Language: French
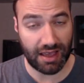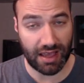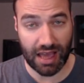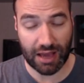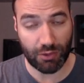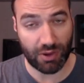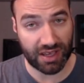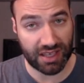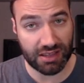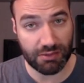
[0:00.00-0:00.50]
À
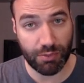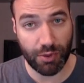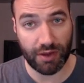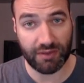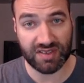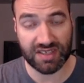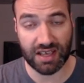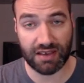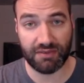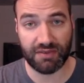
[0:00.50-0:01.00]
quoi qu'ils peuvent
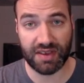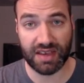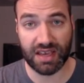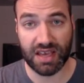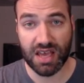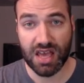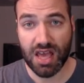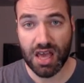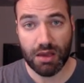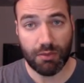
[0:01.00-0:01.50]
servir.
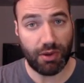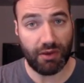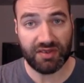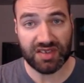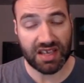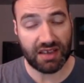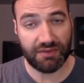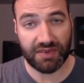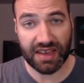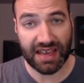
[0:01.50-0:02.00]
Ils peuvent
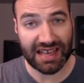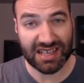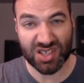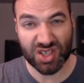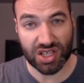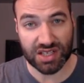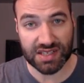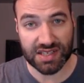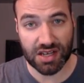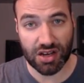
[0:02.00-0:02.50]
servir à
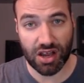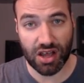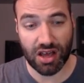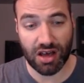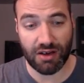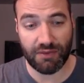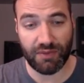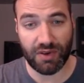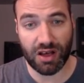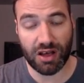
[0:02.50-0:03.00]
sortir le
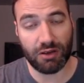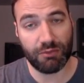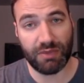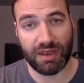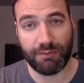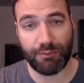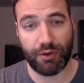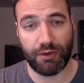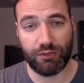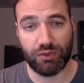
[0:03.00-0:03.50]
renfort,
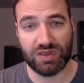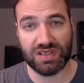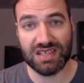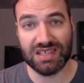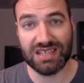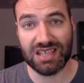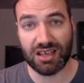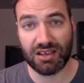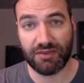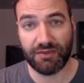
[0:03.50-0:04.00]
mais peuvent aussi
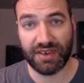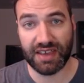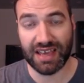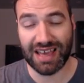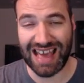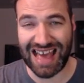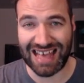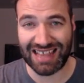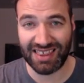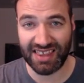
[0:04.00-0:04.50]
servir
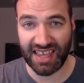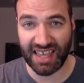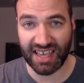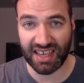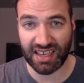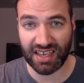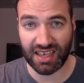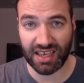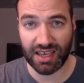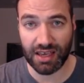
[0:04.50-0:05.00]
à
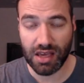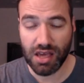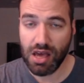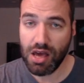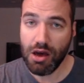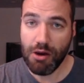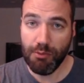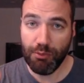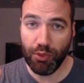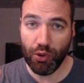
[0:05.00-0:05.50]
tanker
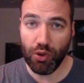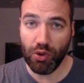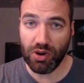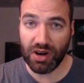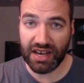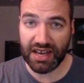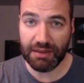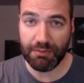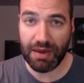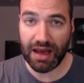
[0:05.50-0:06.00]
pour
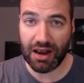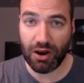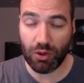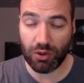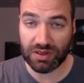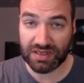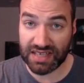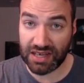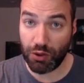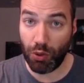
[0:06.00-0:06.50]
les ballons.
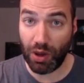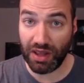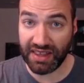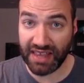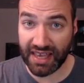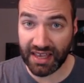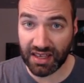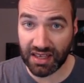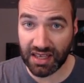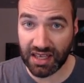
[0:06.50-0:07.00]
C'est quoi
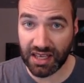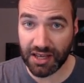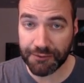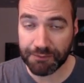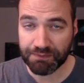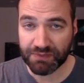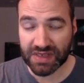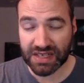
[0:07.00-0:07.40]
tanker?